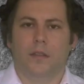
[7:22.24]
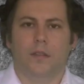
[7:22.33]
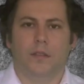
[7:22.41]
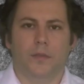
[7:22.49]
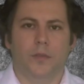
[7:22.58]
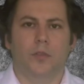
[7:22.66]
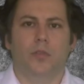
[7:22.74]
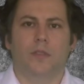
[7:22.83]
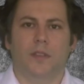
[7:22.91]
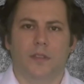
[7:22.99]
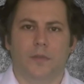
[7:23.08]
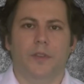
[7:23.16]

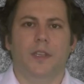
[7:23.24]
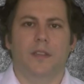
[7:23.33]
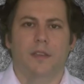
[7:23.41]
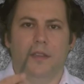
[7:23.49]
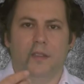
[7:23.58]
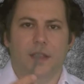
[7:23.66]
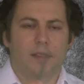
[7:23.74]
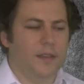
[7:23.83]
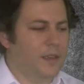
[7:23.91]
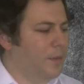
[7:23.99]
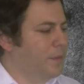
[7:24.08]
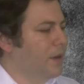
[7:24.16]
0.07'lik
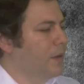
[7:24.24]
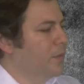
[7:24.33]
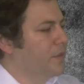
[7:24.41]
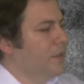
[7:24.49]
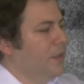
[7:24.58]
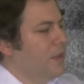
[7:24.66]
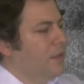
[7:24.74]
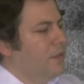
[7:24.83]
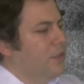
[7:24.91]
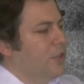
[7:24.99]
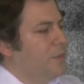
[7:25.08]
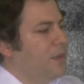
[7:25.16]
sentil yaprağımızı
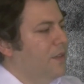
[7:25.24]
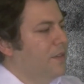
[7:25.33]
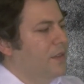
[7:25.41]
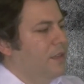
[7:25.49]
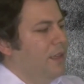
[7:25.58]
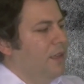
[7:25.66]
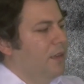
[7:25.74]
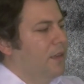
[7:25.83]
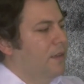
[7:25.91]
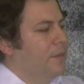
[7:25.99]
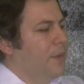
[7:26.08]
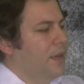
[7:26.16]
dış bilezikle
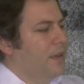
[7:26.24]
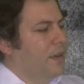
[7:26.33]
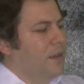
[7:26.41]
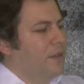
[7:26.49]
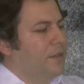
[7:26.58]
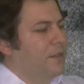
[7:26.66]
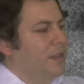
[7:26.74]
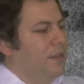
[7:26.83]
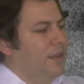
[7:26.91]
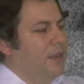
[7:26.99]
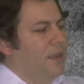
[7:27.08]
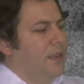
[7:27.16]
makara arasından
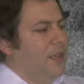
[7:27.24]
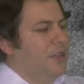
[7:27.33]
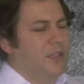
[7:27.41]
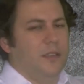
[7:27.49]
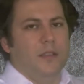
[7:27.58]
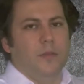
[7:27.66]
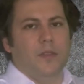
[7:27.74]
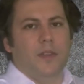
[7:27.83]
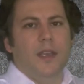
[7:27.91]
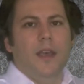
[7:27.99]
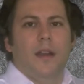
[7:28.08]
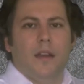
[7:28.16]
tekrar geçirdiğimizde
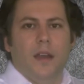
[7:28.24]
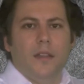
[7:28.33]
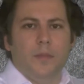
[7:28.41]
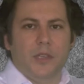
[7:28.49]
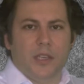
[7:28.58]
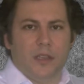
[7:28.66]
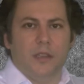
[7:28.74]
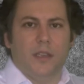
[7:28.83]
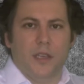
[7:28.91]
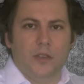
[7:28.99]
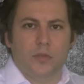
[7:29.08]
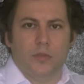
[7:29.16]
eğer rahat bir şekilde
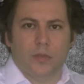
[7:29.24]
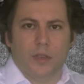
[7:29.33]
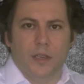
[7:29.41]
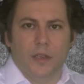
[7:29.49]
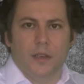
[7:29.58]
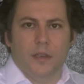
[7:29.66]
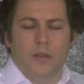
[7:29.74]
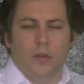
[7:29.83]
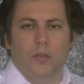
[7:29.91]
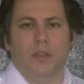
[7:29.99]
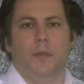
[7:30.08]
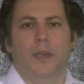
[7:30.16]
geçiyorsa
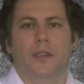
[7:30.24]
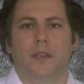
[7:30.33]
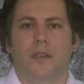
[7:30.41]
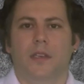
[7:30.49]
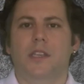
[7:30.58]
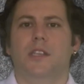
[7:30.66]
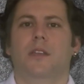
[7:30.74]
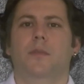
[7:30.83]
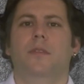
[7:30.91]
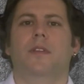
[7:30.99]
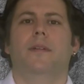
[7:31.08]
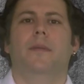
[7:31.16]
o zaman
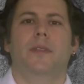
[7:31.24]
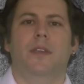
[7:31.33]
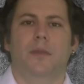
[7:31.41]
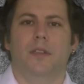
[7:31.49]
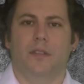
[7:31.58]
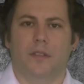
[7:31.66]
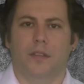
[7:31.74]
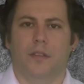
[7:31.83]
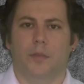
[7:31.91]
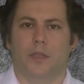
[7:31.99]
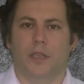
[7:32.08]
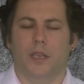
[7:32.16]
işlemi tamamlayabiliriz
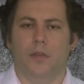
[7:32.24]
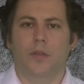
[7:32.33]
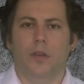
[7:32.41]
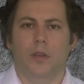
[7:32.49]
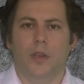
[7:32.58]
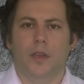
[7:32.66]
anlamına geliyor.